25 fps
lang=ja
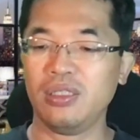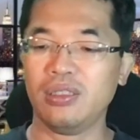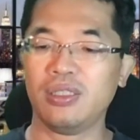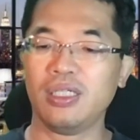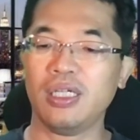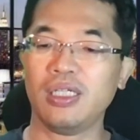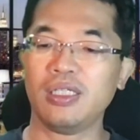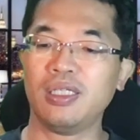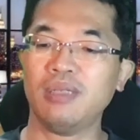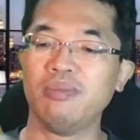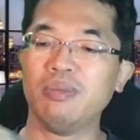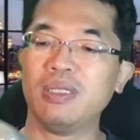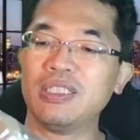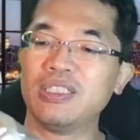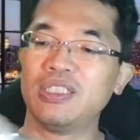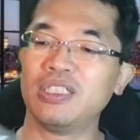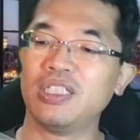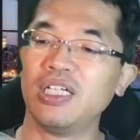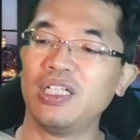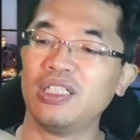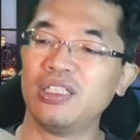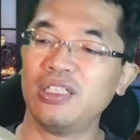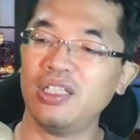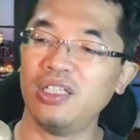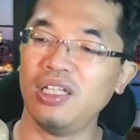さっき間
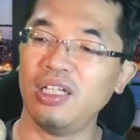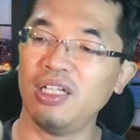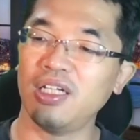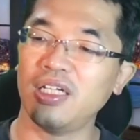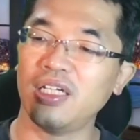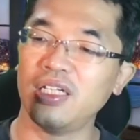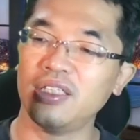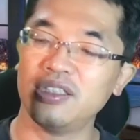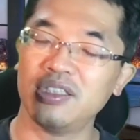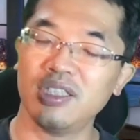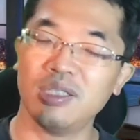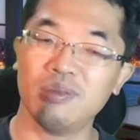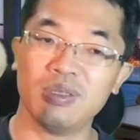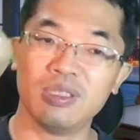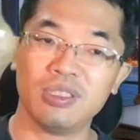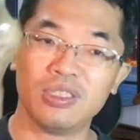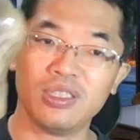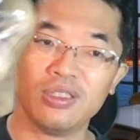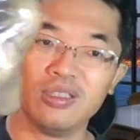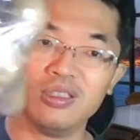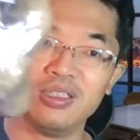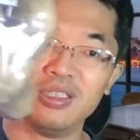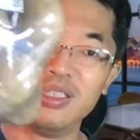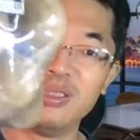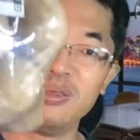違ってね、買っちゃいました、
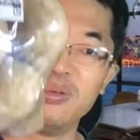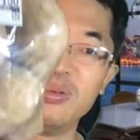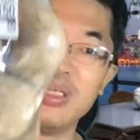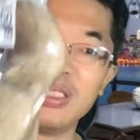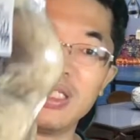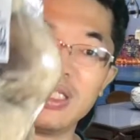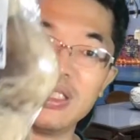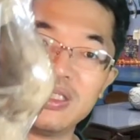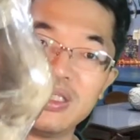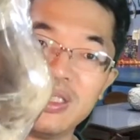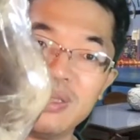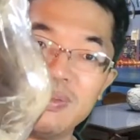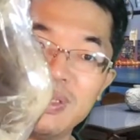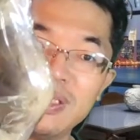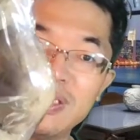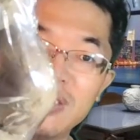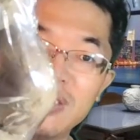読んで買っちゃいまし